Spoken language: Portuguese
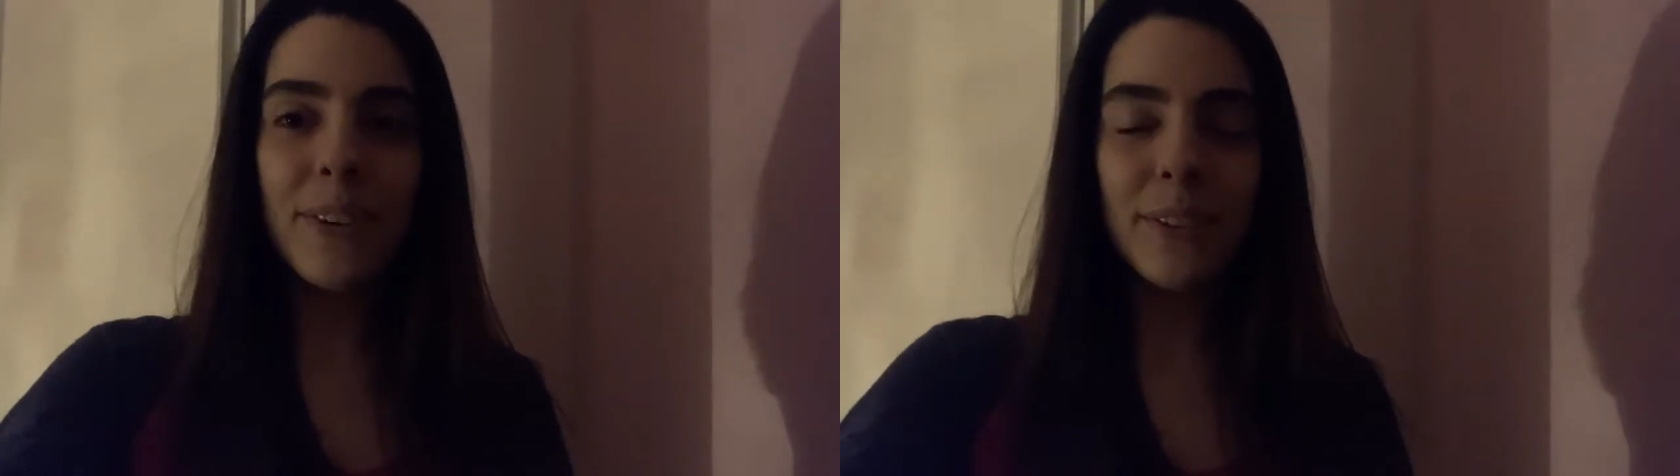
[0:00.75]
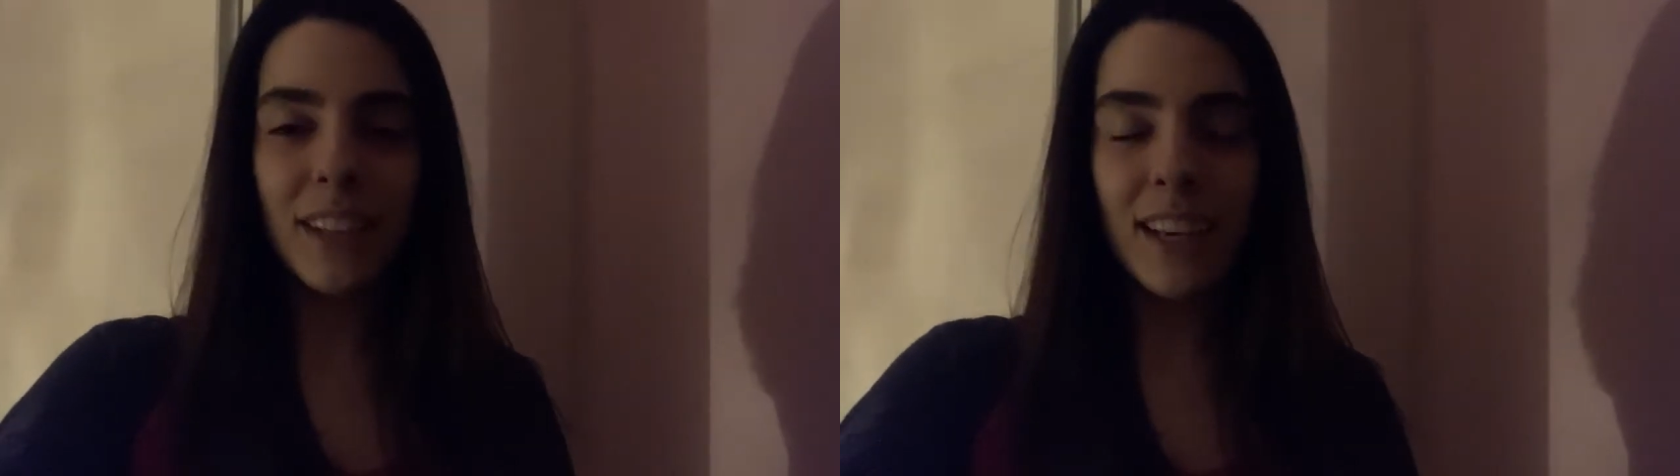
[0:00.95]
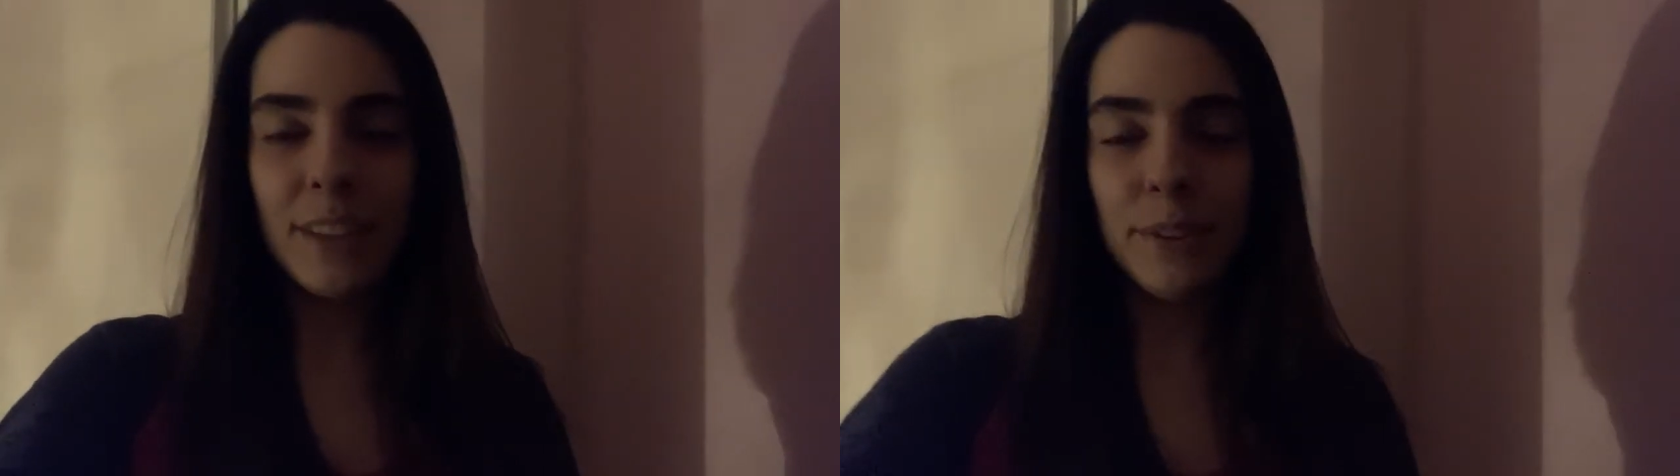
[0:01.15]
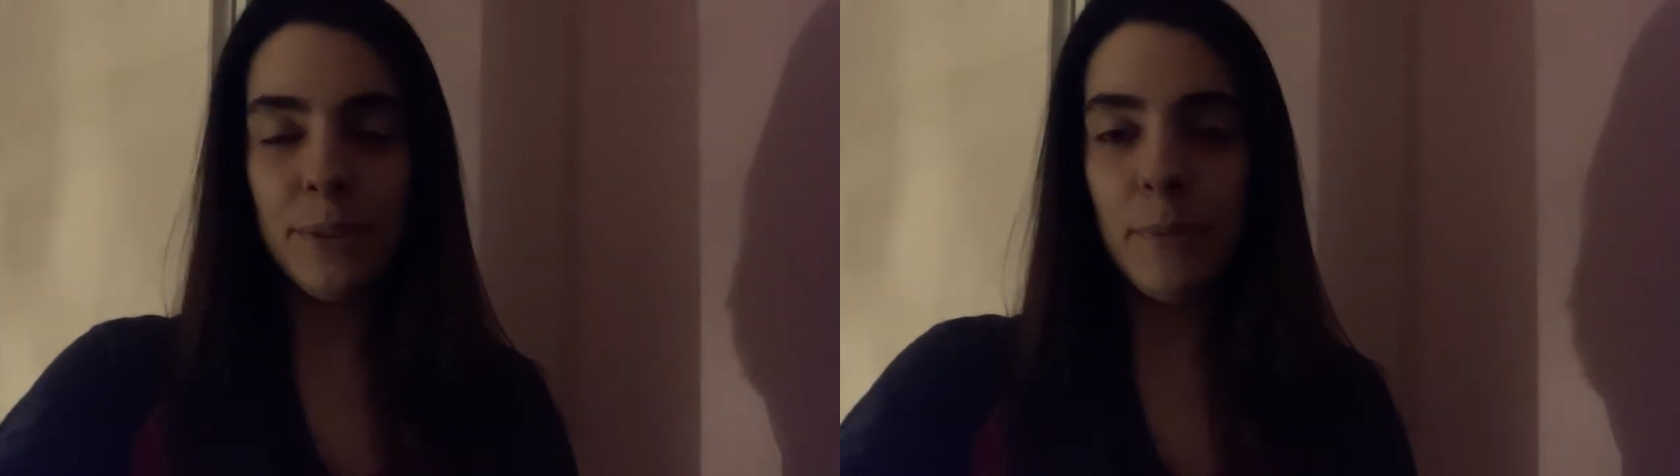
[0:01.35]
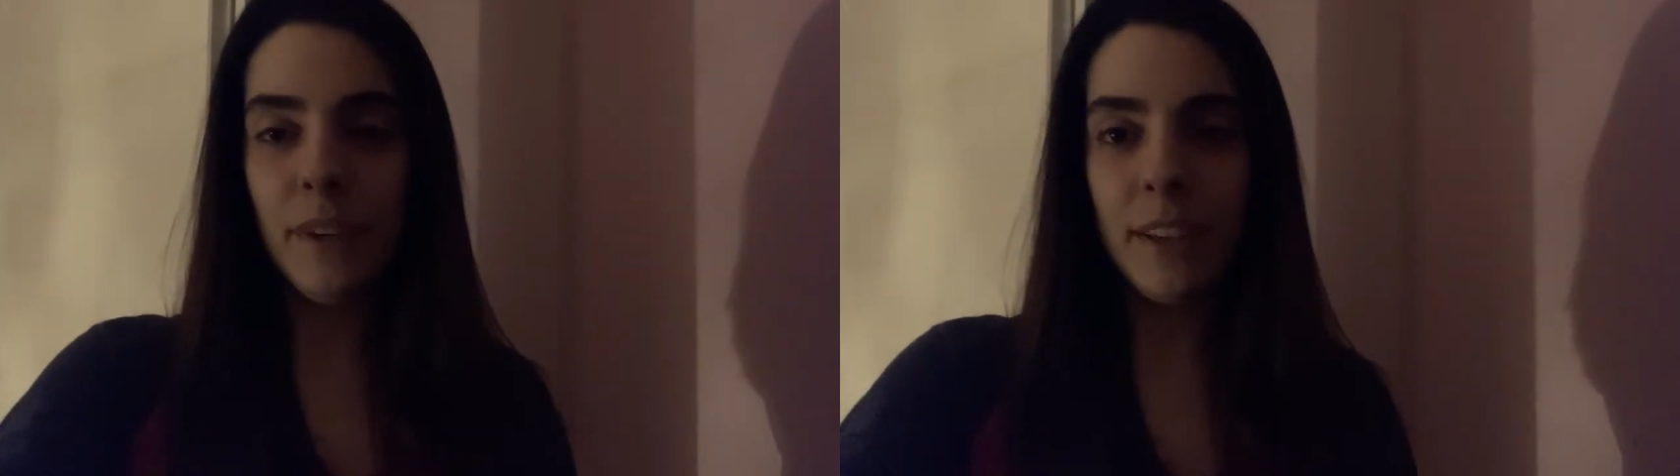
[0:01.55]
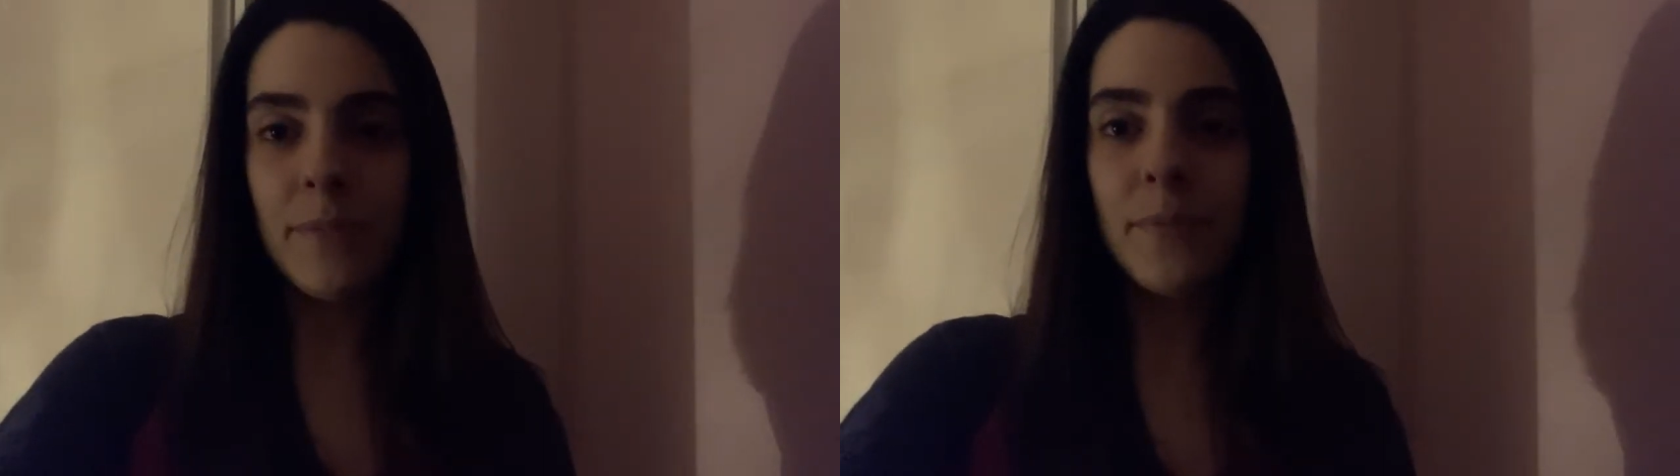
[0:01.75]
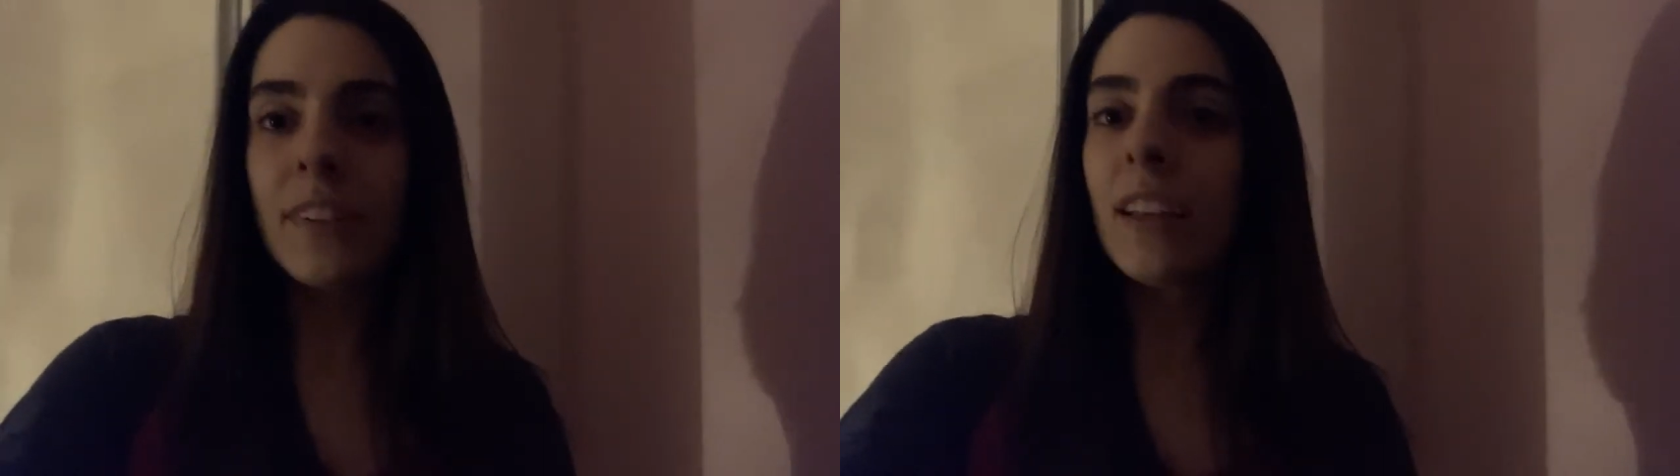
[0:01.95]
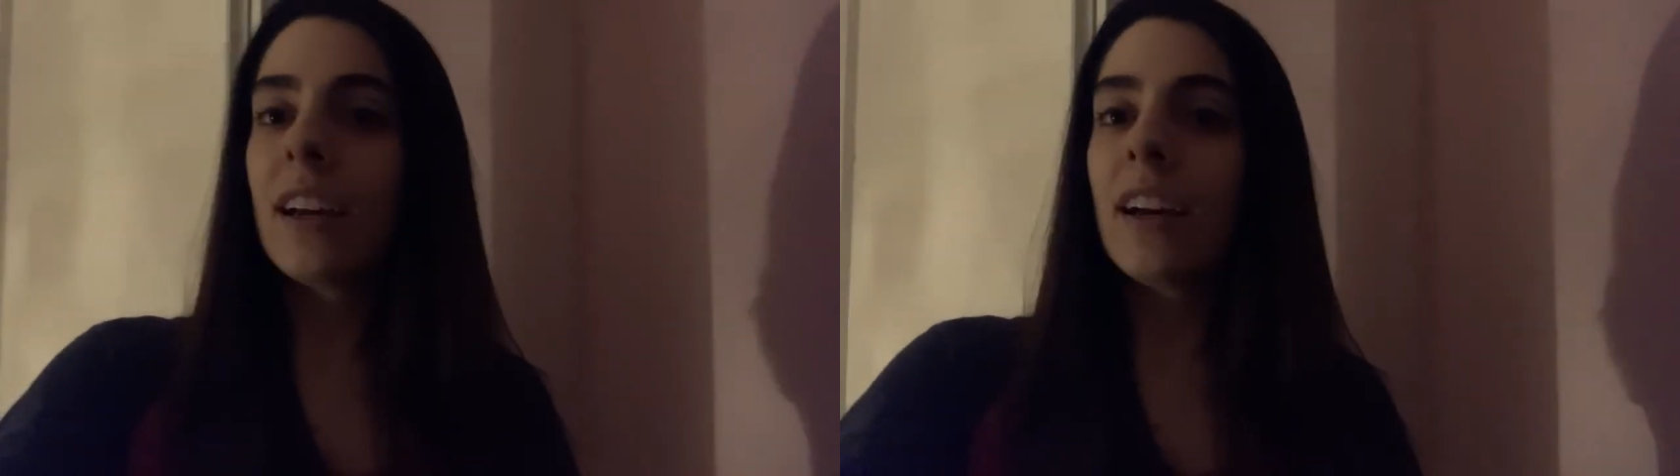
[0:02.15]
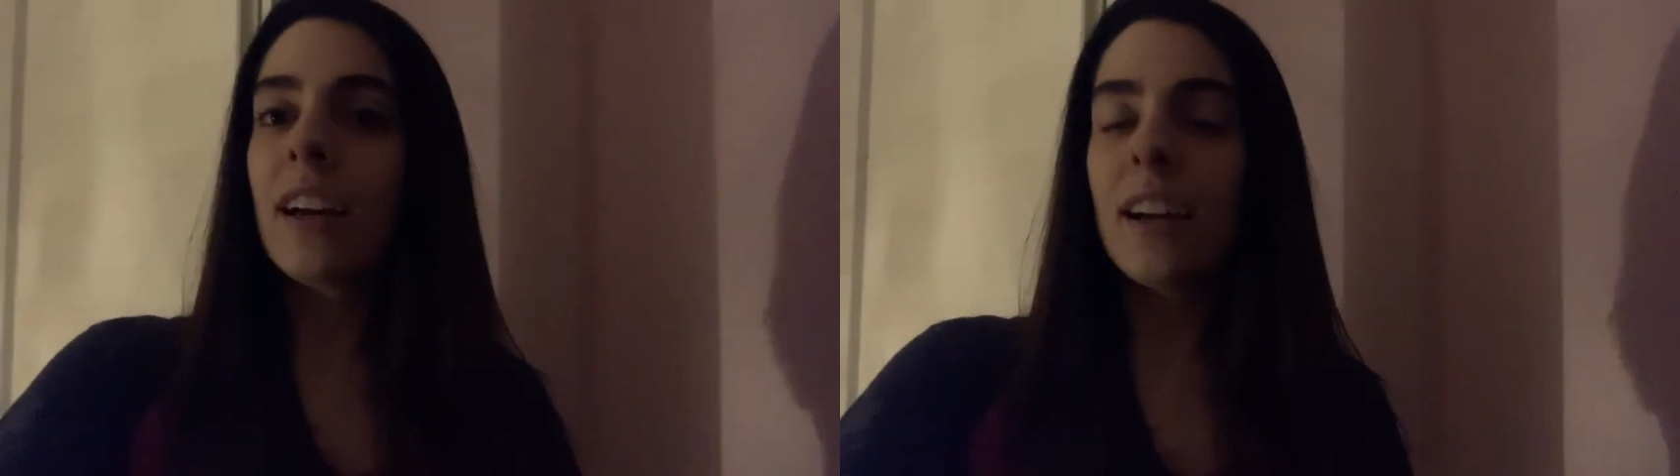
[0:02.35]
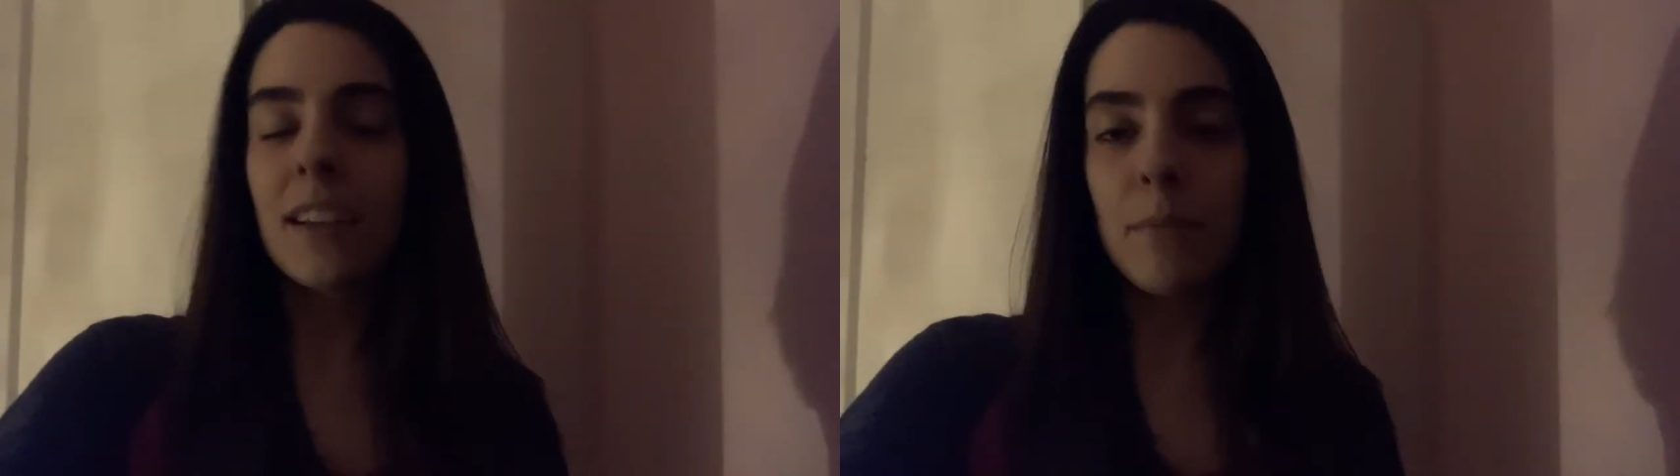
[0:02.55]
Olá, tudo bem?
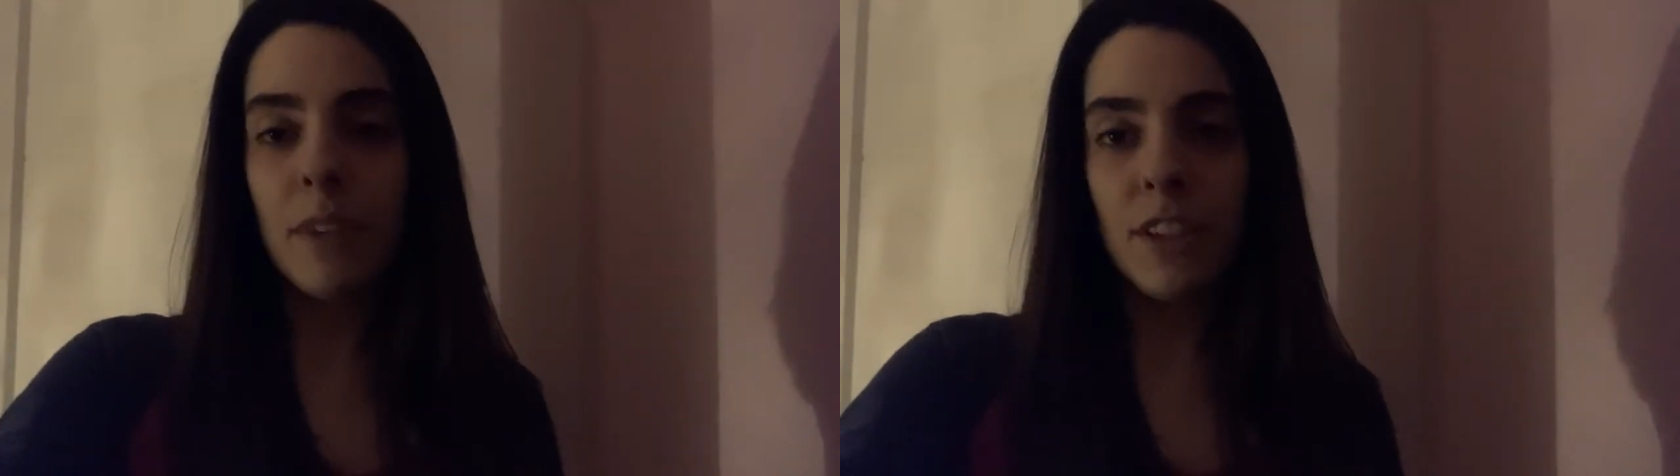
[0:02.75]
Acabei